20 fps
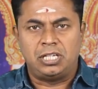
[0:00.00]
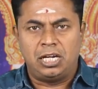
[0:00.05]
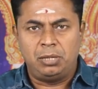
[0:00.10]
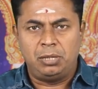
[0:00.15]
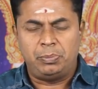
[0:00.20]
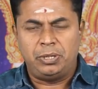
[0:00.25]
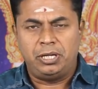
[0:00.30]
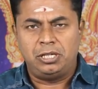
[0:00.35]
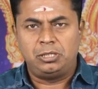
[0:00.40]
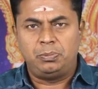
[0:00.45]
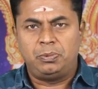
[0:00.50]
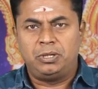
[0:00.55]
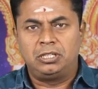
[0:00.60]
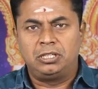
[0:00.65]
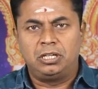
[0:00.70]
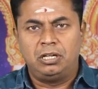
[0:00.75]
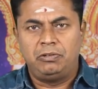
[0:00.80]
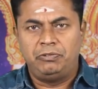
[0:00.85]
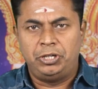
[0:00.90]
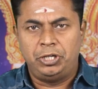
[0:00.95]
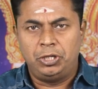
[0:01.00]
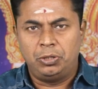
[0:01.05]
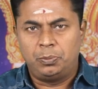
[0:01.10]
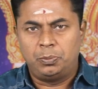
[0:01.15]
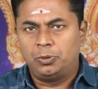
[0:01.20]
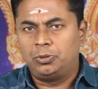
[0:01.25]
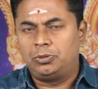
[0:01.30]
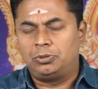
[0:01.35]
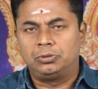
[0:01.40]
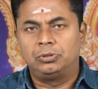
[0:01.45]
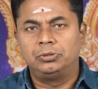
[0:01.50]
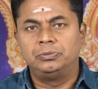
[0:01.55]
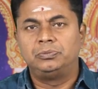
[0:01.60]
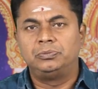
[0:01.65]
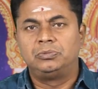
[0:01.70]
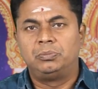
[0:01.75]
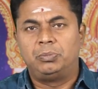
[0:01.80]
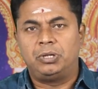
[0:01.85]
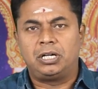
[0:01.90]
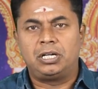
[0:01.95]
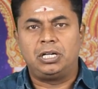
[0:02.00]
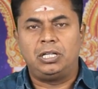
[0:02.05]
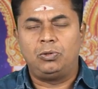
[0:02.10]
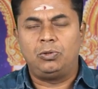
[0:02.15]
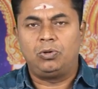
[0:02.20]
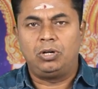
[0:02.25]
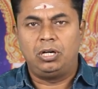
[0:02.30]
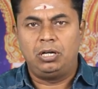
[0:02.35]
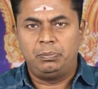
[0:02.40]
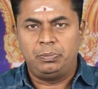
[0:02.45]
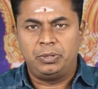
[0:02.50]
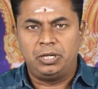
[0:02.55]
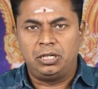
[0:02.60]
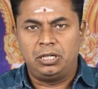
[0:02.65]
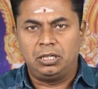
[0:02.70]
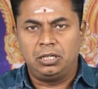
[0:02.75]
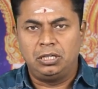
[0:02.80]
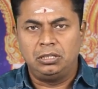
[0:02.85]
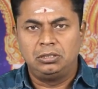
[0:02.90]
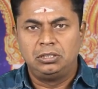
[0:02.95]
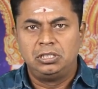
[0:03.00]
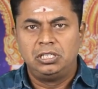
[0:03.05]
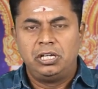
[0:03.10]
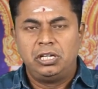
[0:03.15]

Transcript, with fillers: சனி பயிற்சி பலன்கள் வீடியோ போட்டிருக்கோம் பார்க்காதவங்களாம் பாருங்கள்